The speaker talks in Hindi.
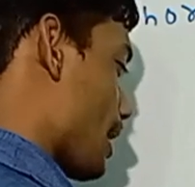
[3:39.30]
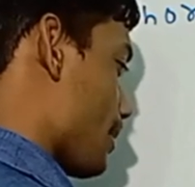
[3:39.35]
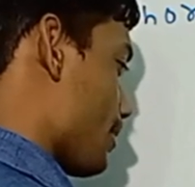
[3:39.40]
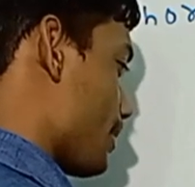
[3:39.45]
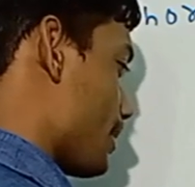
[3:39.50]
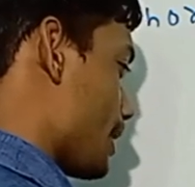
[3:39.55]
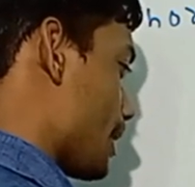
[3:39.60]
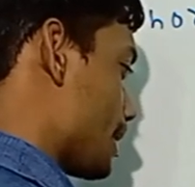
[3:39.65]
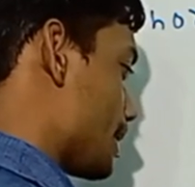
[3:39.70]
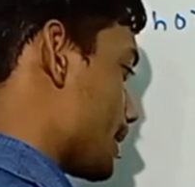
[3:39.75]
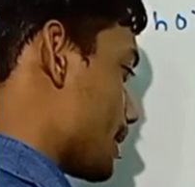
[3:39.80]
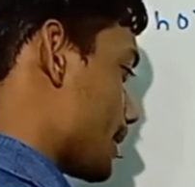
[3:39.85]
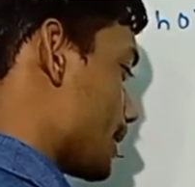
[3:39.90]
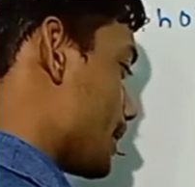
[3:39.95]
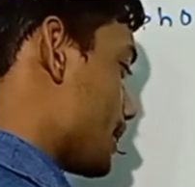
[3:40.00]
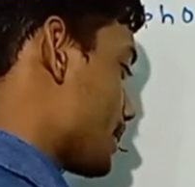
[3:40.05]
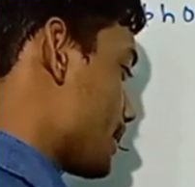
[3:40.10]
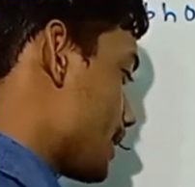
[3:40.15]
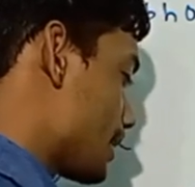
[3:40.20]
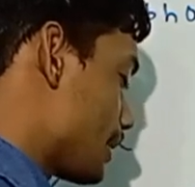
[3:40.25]
का
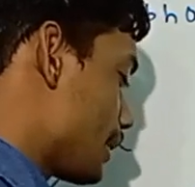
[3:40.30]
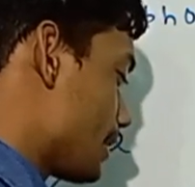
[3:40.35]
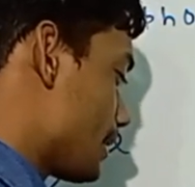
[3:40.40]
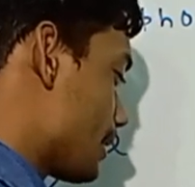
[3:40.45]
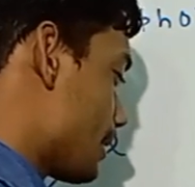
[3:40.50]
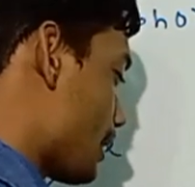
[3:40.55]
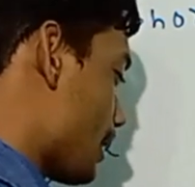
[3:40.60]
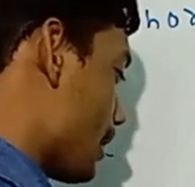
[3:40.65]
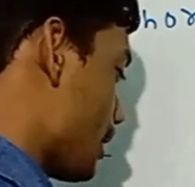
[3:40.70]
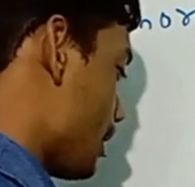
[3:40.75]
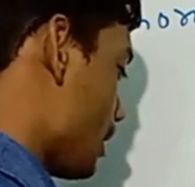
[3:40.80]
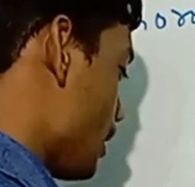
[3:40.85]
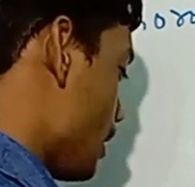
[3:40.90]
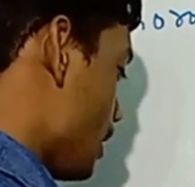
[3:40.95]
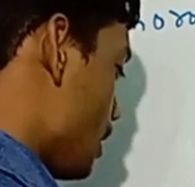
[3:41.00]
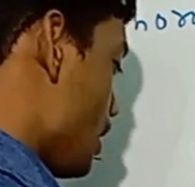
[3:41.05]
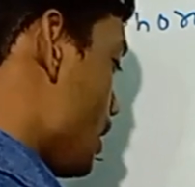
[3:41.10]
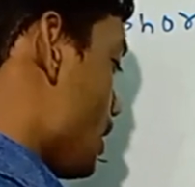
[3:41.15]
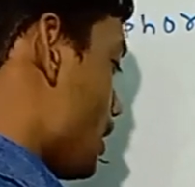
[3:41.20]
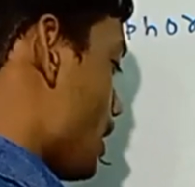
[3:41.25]
हाइब्रिडाइजेशन स्टेट लिखना है
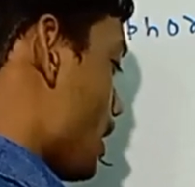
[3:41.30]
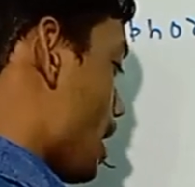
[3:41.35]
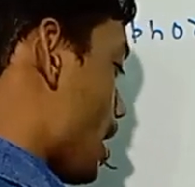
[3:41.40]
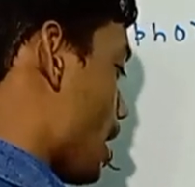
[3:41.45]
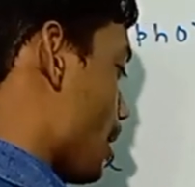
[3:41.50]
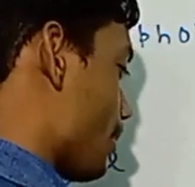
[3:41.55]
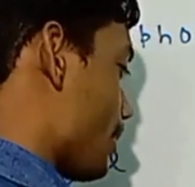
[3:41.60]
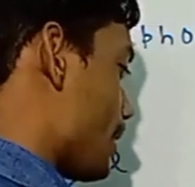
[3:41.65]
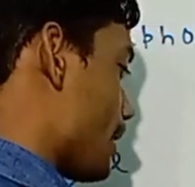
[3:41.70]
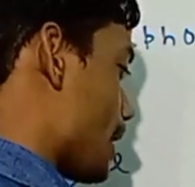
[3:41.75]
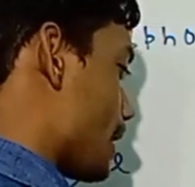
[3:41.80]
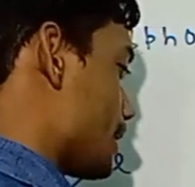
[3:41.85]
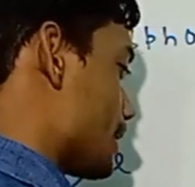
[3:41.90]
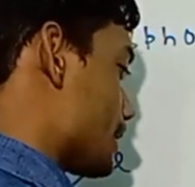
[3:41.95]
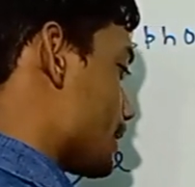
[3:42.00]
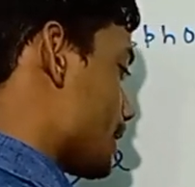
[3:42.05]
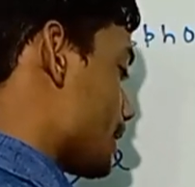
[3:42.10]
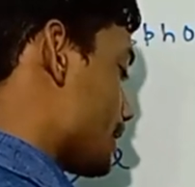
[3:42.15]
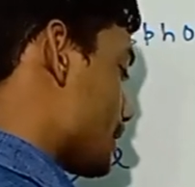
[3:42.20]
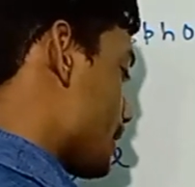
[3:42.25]

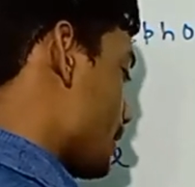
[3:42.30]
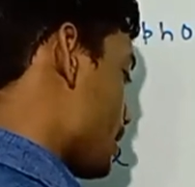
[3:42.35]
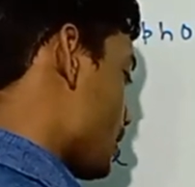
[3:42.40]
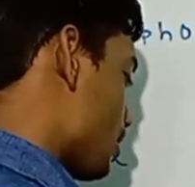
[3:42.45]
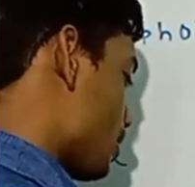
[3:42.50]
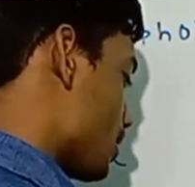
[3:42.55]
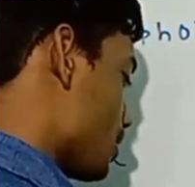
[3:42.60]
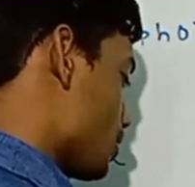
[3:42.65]
हाइब्रिडाइजेशन स्टेट